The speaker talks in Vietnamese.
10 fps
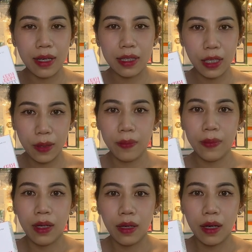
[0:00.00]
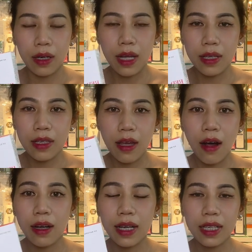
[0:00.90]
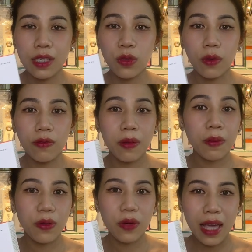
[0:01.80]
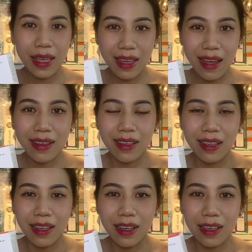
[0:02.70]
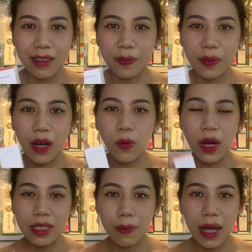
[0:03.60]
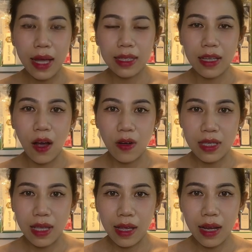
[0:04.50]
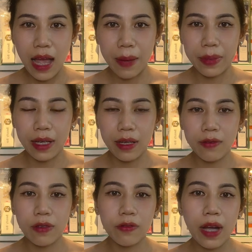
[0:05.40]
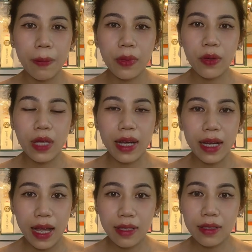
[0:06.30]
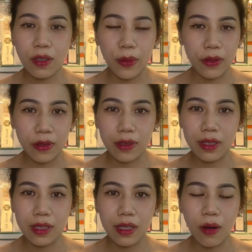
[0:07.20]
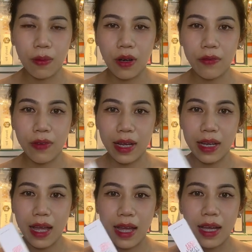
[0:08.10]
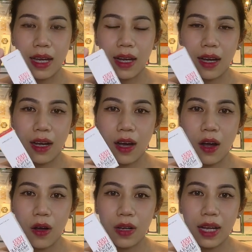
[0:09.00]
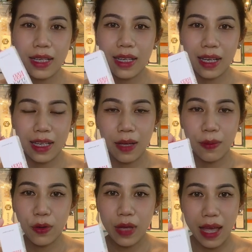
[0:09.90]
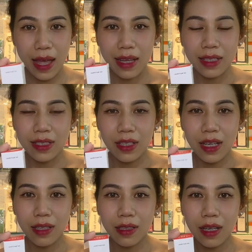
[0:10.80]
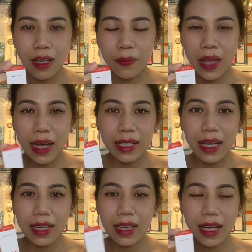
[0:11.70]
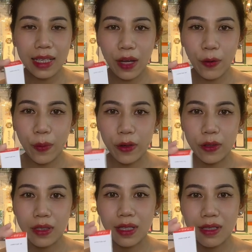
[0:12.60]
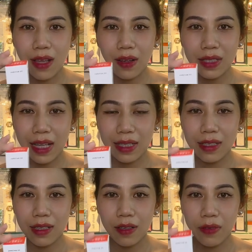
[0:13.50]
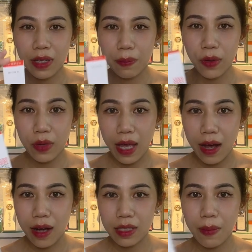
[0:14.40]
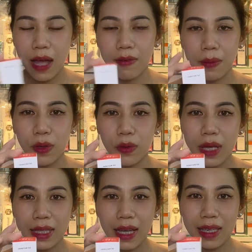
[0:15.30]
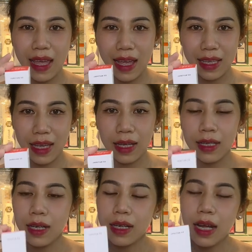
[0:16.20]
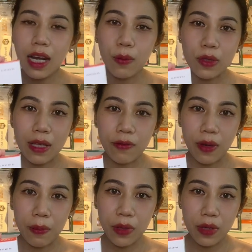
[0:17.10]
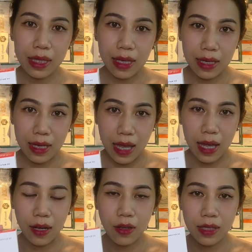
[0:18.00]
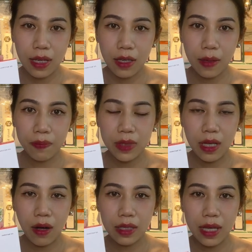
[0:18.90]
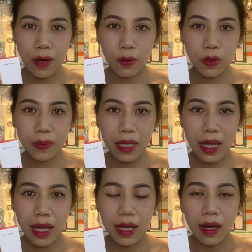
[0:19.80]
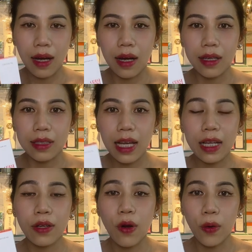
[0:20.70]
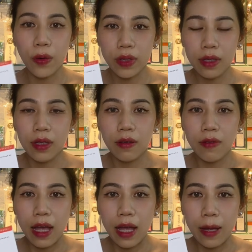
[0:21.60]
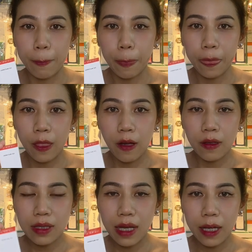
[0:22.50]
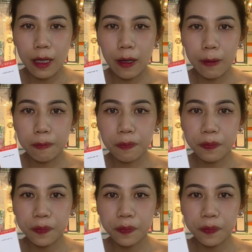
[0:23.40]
ra tiệm ờ, để nhờ các kỹ thuật viên biêu da nha ờ, ở ngoài spa thì họ sẽ làm cái phương pháp biêu da khác cho mọi người chứ không có phải là ờ, họ lấy cái này để biêu da cho nên um, hai cái khác nhau mọi người đừng so sánh giữa việc biêu da ở spa và biêu da tại nhà nha đây là một sản phẩm biêu da tại nhà nó sẽ giúp cho da của chúng ta uh, thay đổi và nó sẽ um,